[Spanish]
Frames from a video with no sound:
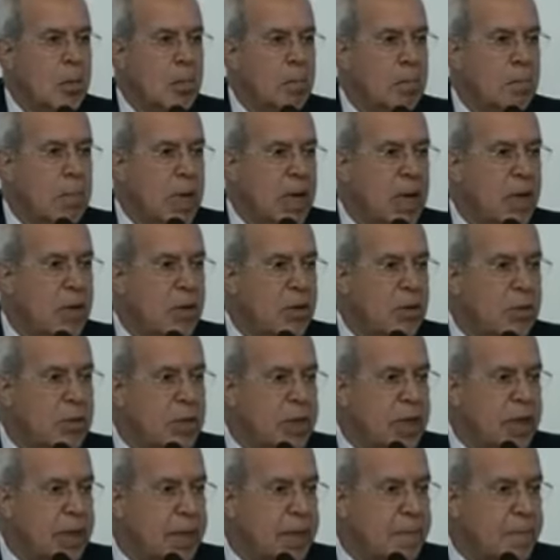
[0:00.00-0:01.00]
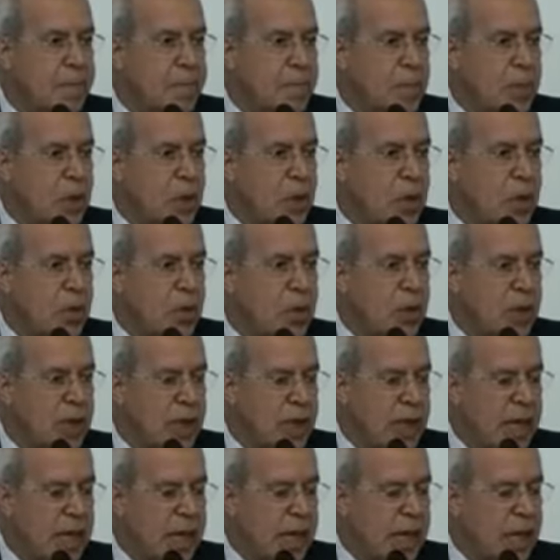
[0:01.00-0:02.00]
me encontré con
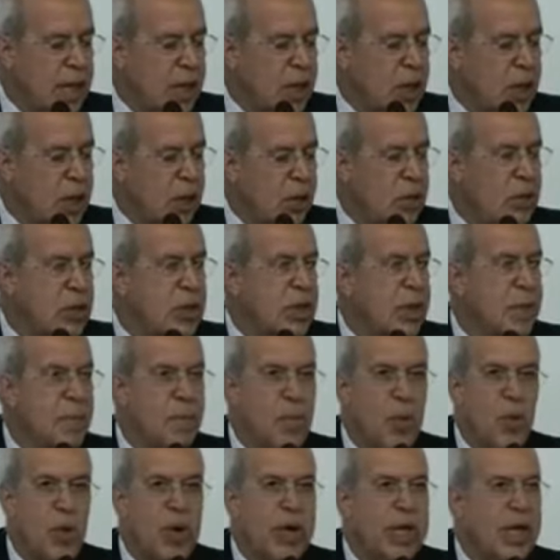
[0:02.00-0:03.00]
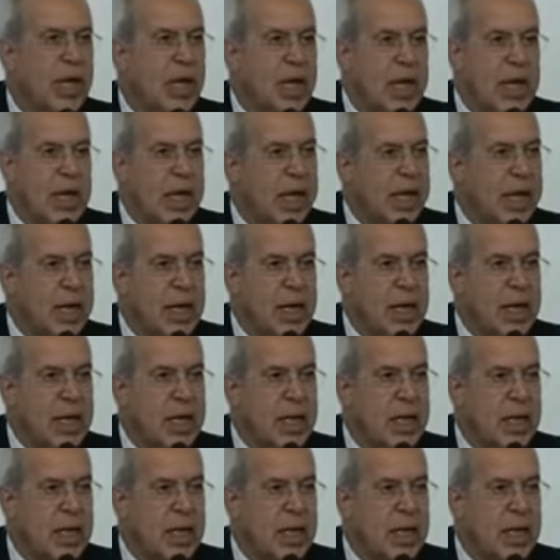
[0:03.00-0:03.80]
que no se puede leer